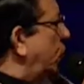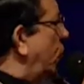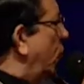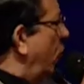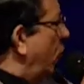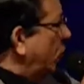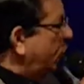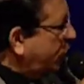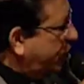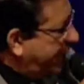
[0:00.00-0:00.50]

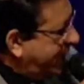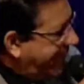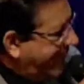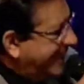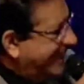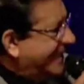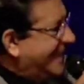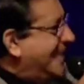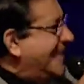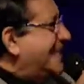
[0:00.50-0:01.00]
todos
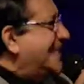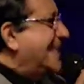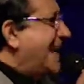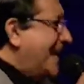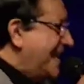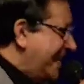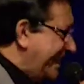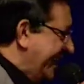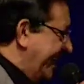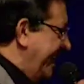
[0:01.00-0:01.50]
eran de
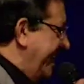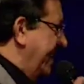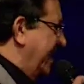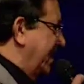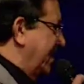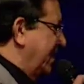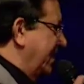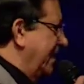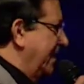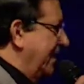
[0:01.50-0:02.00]
30
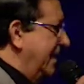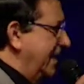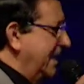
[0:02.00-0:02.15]
días,